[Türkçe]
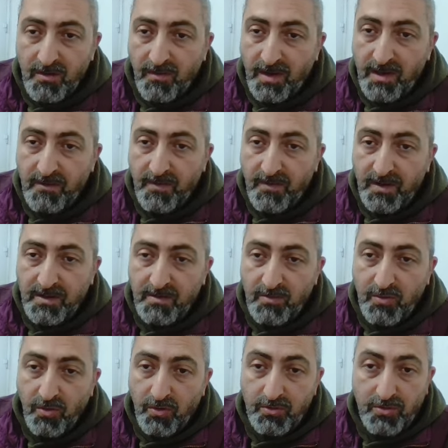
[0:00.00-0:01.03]
Vay
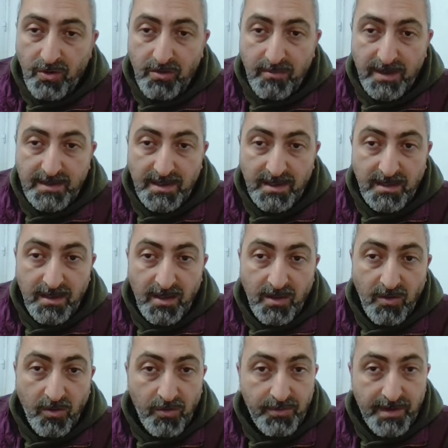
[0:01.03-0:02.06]
efendim kontrolmatik
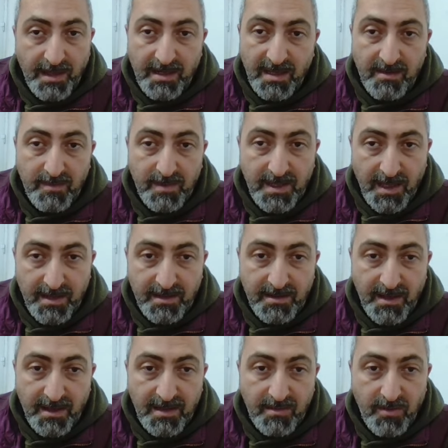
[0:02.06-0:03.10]
onlar gibi
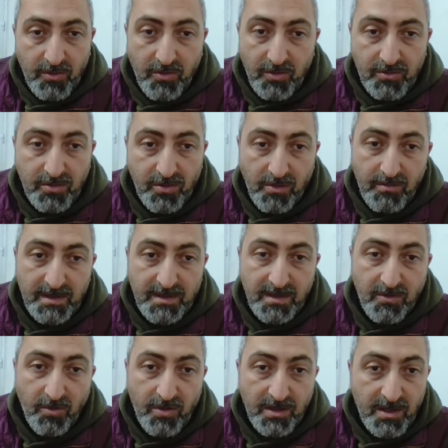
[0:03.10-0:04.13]
yanındaydı ama
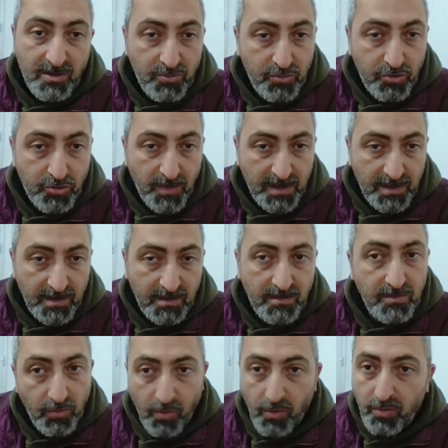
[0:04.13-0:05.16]
kontrolmatik o kadar
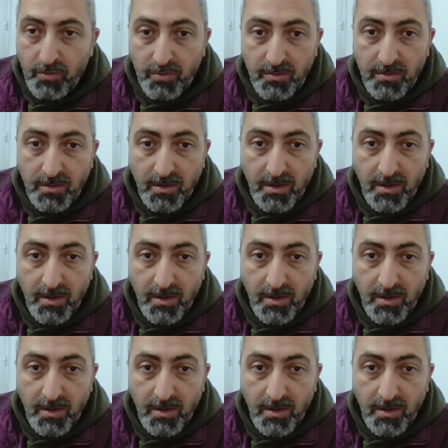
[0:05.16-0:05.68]
düşmedi. Doğru.